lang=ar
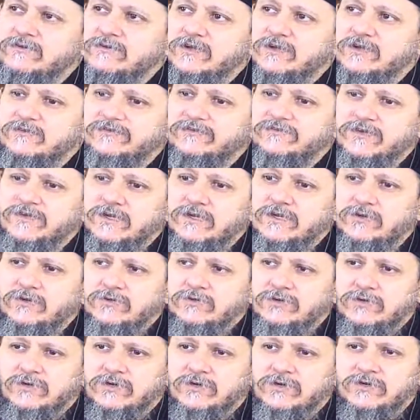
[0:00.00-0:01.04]

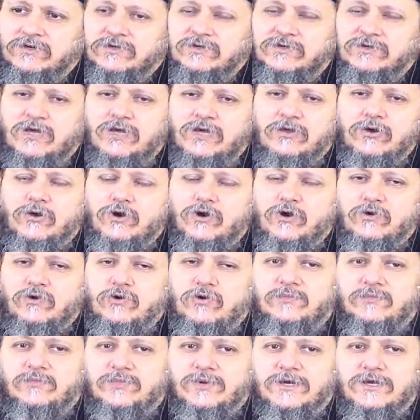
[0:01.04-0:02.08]
الفيلو ده
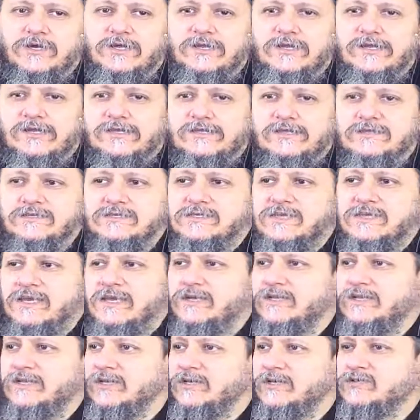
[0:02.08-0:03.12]
الحب
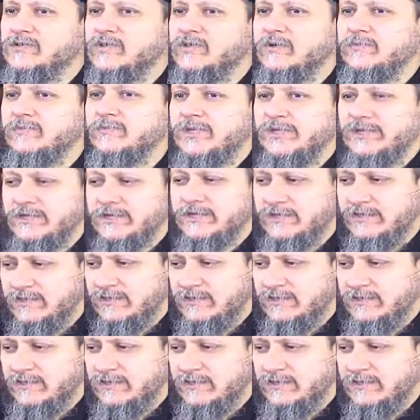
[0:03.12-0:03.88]
الإنساني الطبيعي